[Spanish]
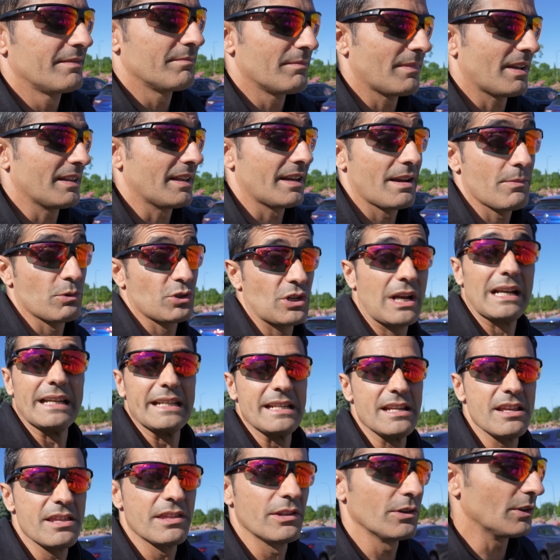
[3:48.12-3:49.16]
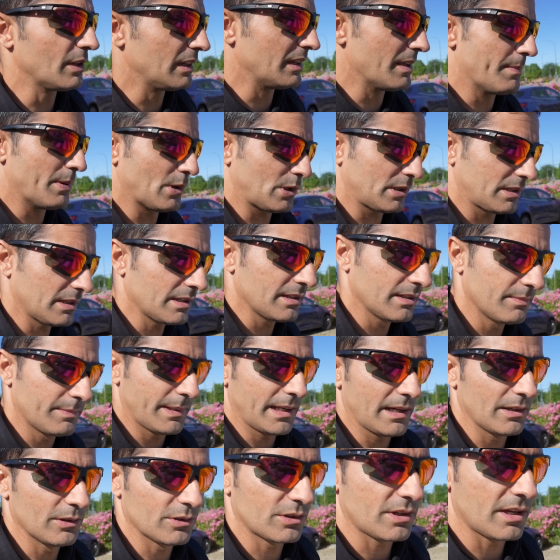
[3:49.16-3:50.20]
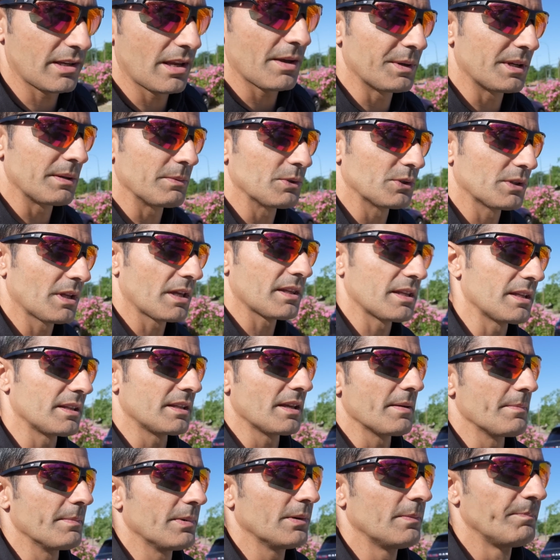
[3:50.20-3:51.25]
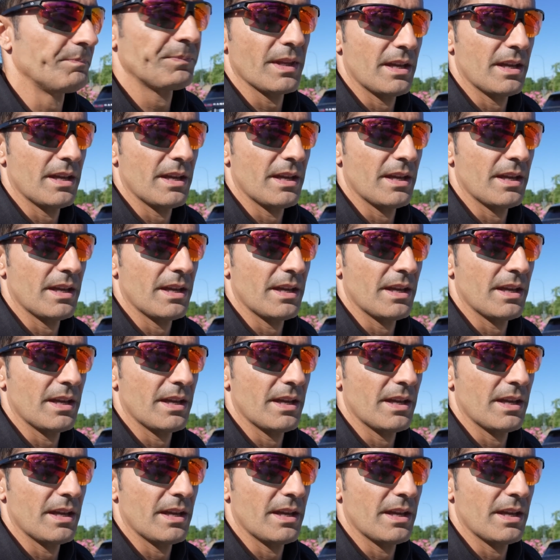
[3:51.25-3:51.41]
que teníamos al inicio del deporte, para los que ya venimos de hace tiempo,